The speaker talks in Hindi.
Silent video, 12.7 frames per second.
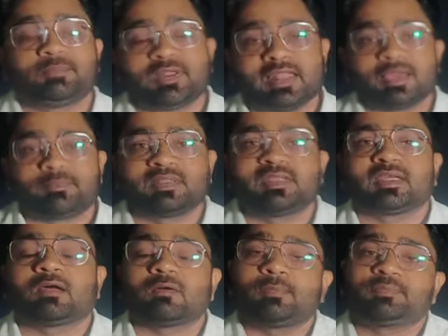थमने यहाँ पे दे
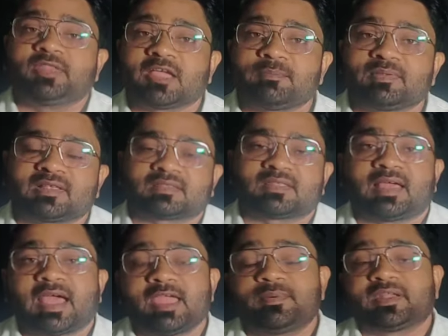रहा हूँ आप देख भी सकते
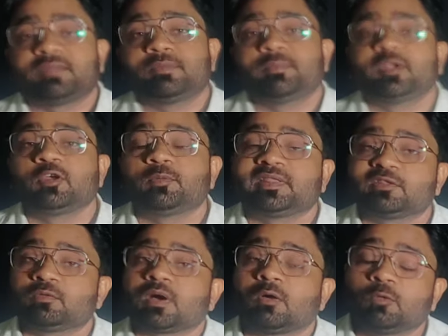हैं आई बटन में वीडियो भी दे
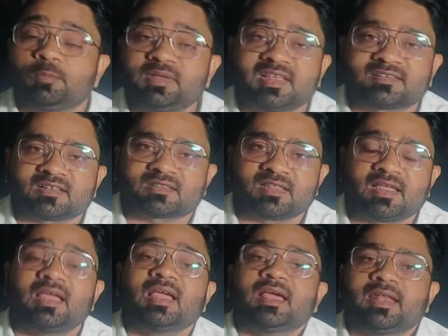दूंगा वो भी देख सकते हैं